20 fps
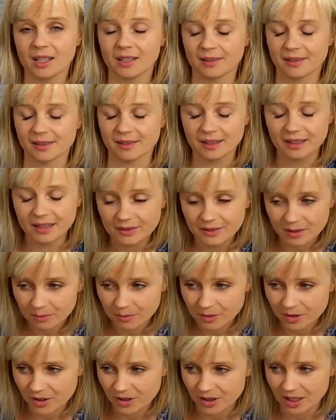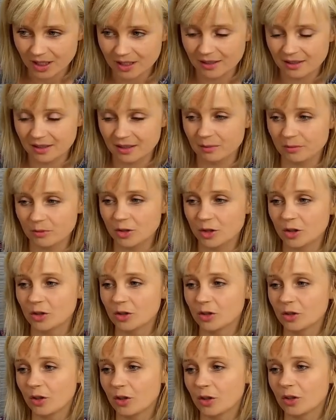Zastanawiamy się nad tym, czy
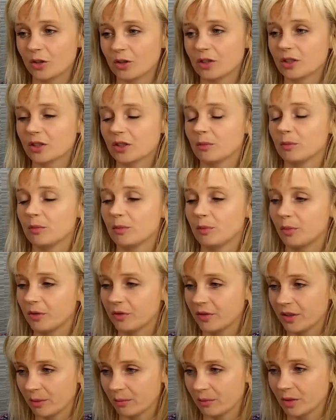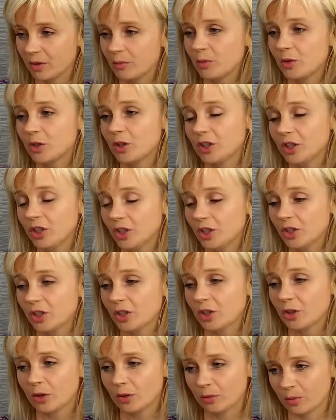to, co my powiemy,
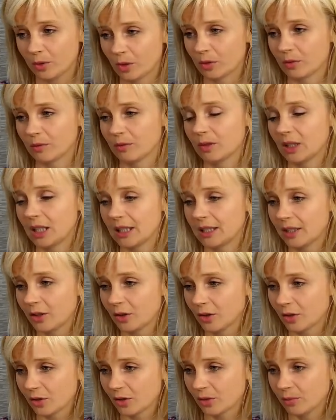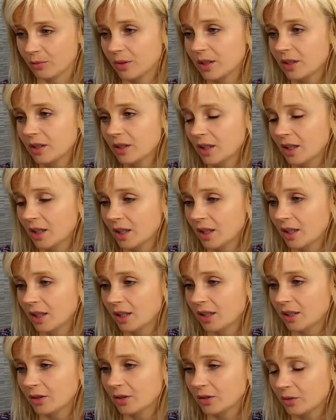przyniesie dobro dla tej osoby,
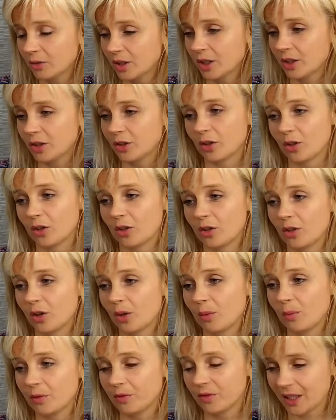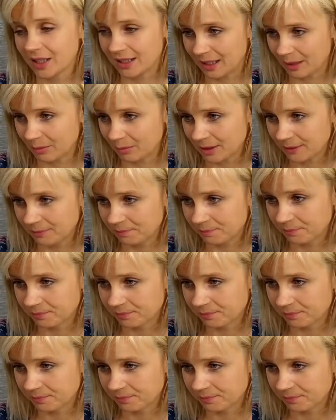której to opowiadamy.